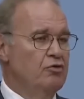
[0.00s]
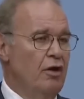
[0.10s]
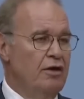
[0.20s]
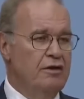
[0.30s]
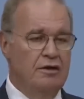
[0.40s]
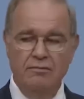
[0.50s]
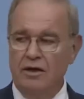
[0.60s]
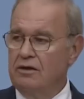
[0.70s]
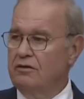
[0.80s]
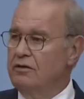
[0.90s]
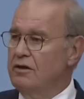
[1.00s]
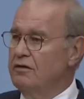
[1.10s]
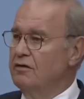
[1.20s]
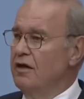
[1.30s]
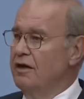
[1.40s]
Erdoğan 20 yıldır
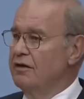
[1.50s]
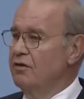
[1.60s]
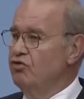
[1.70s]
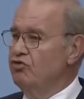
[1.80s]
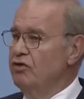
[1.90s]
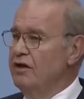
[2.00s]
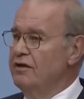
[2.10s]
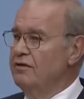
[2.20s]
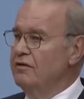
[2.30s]
iktidarda üstüne